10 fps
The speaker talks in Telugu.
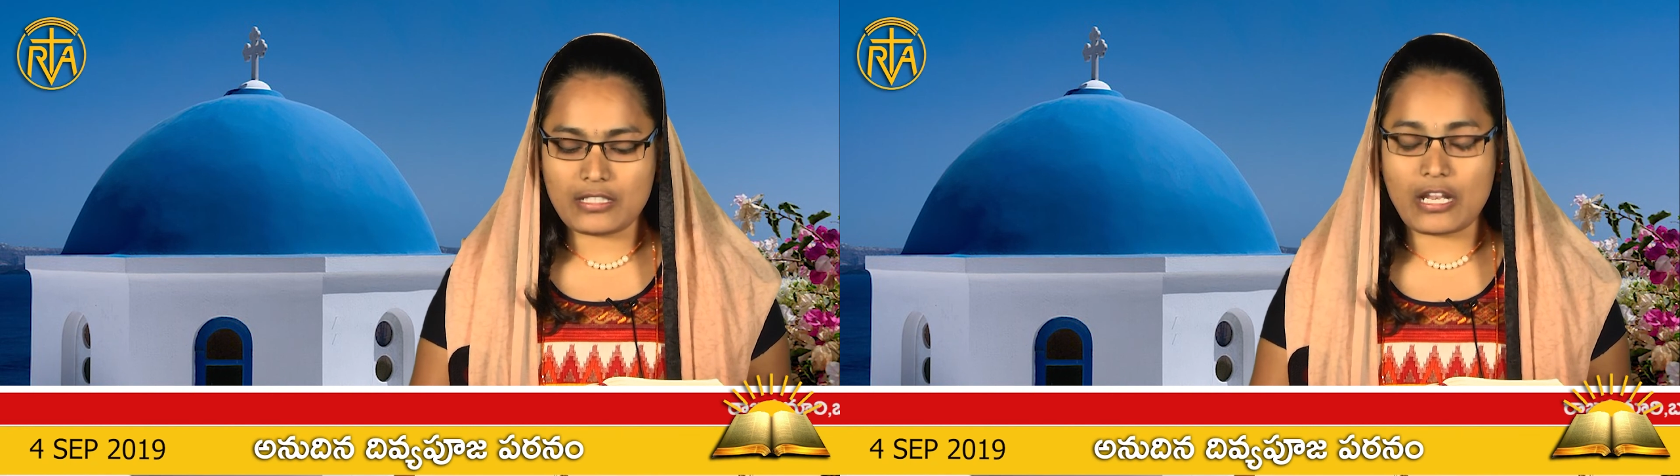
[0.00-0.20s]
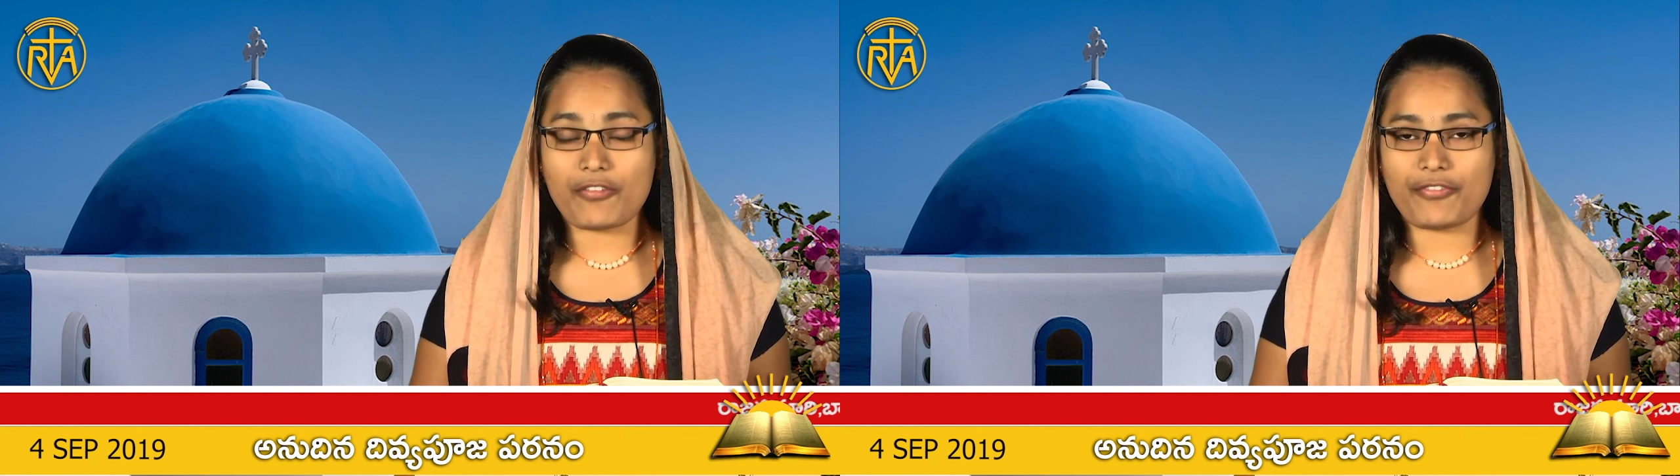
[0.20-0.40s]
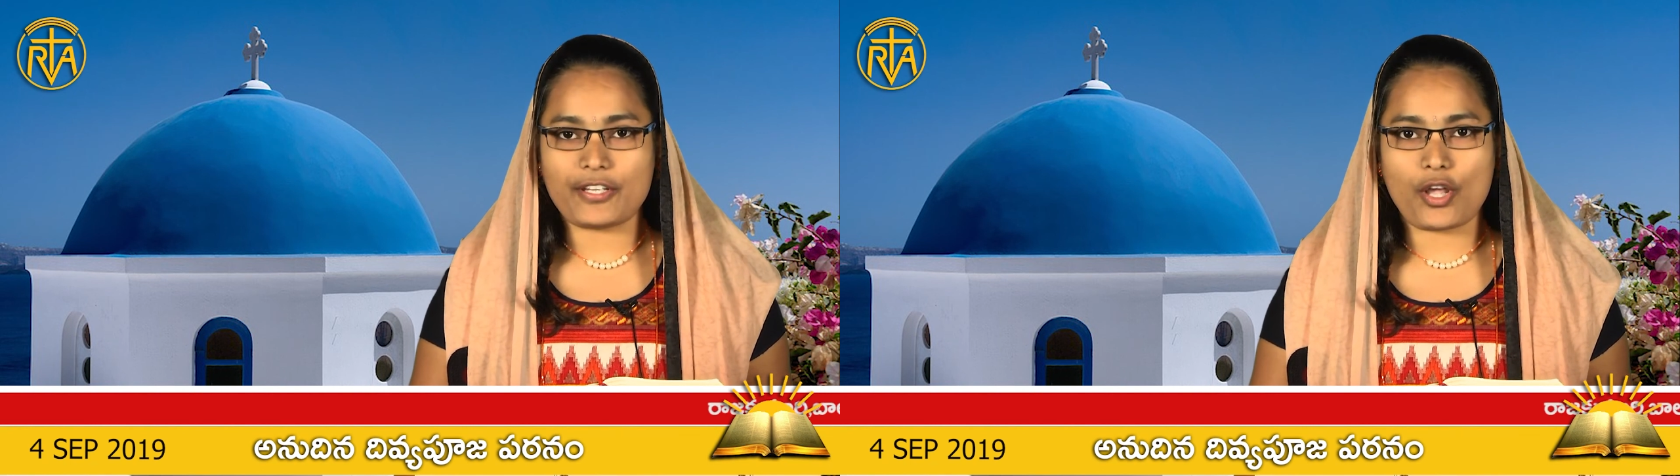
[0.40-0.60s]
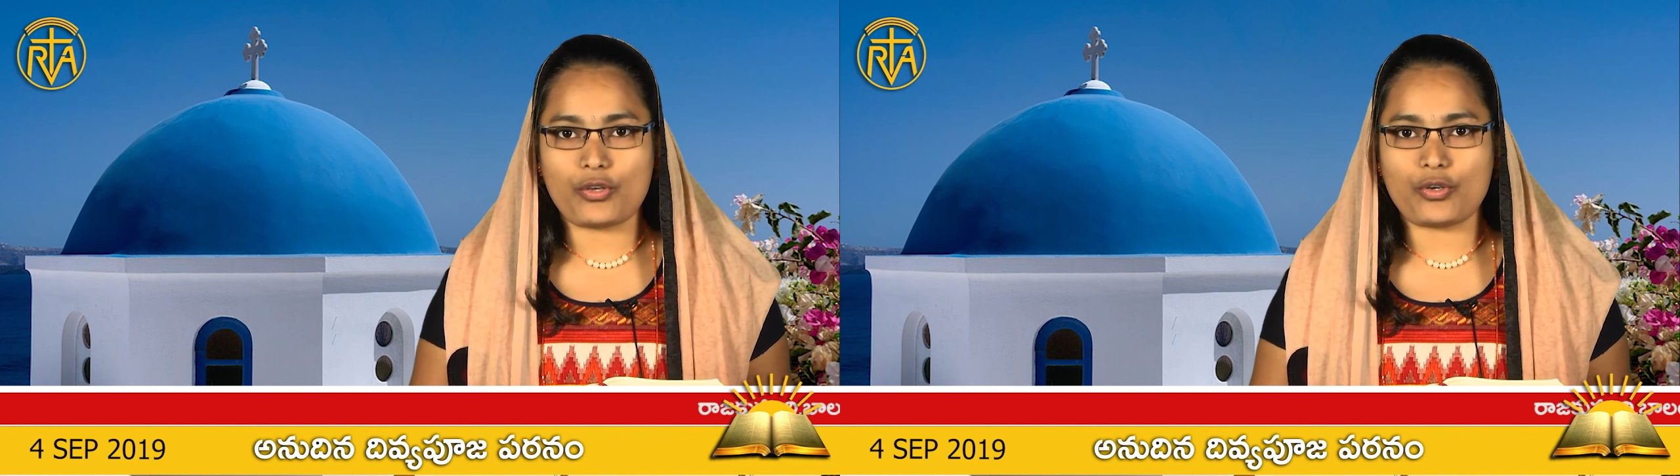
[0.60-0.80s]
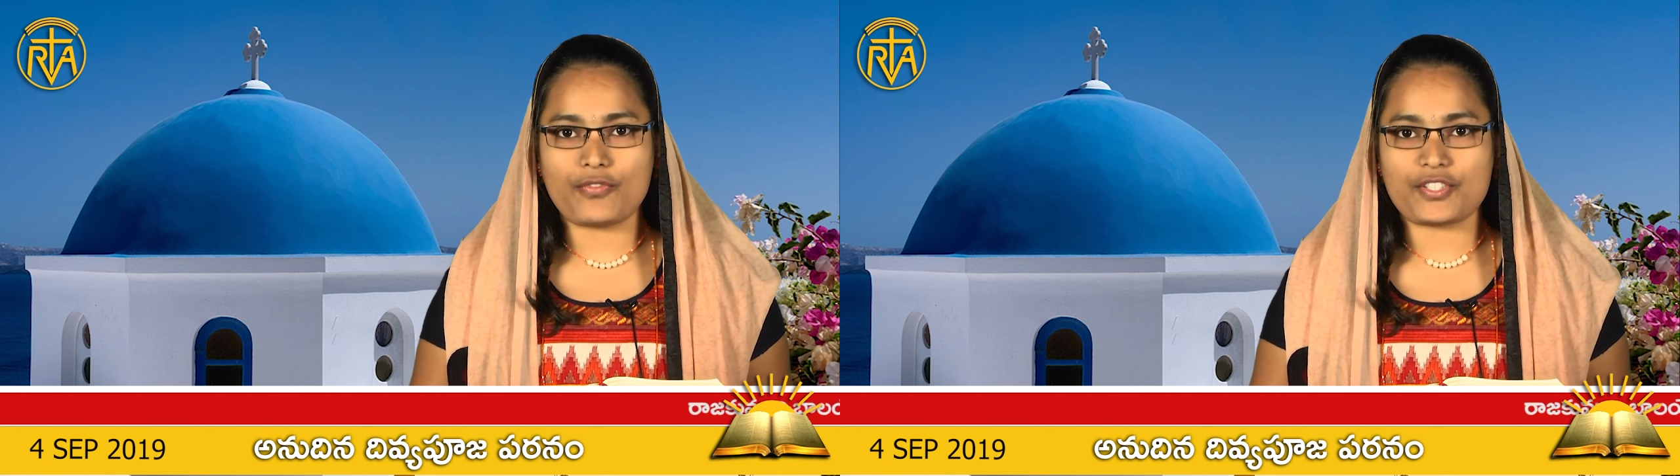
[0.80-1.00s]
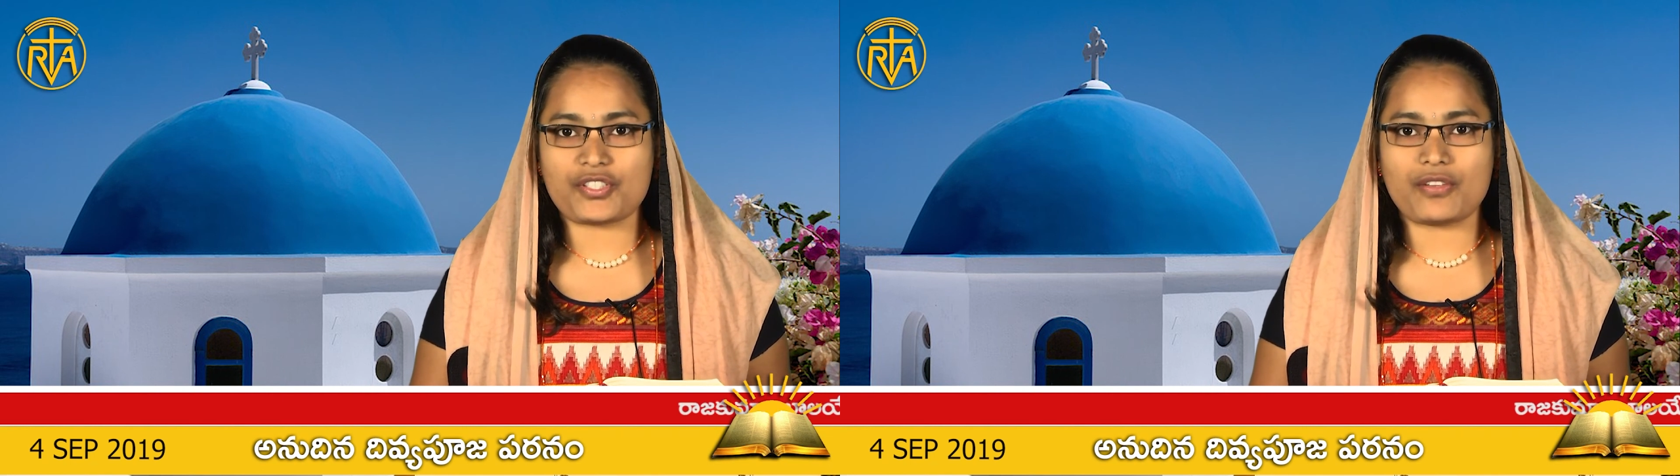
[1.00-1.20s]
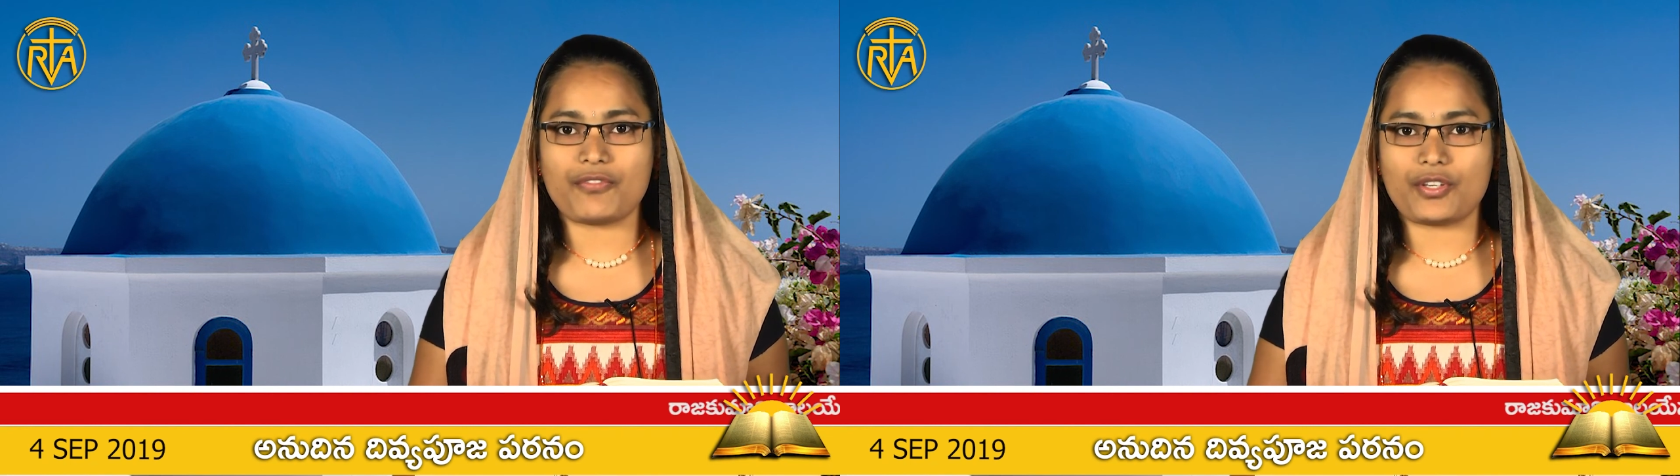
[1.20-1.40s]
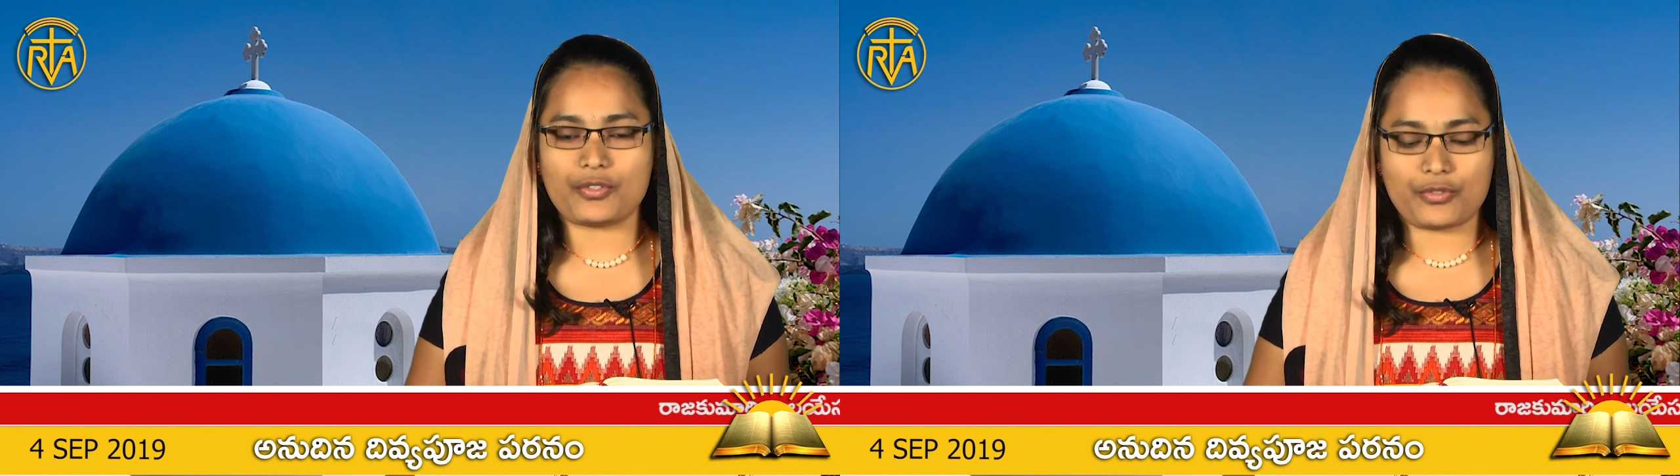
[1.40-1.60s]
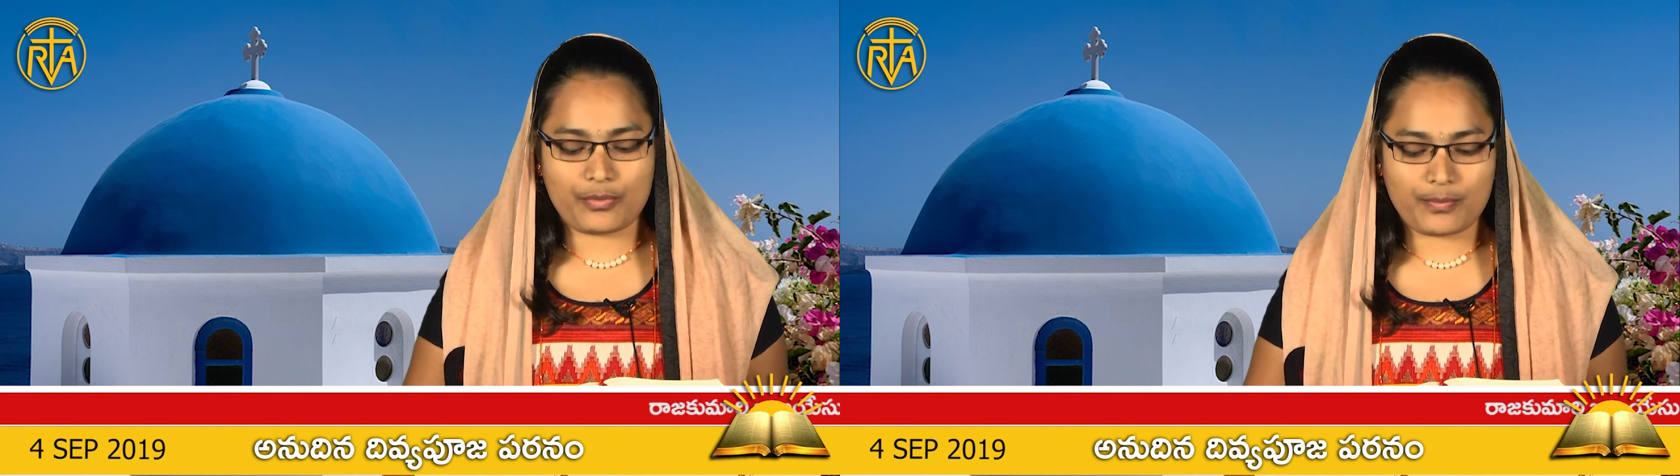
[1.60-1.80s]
నలభై నాలుగవ వచనం వరకు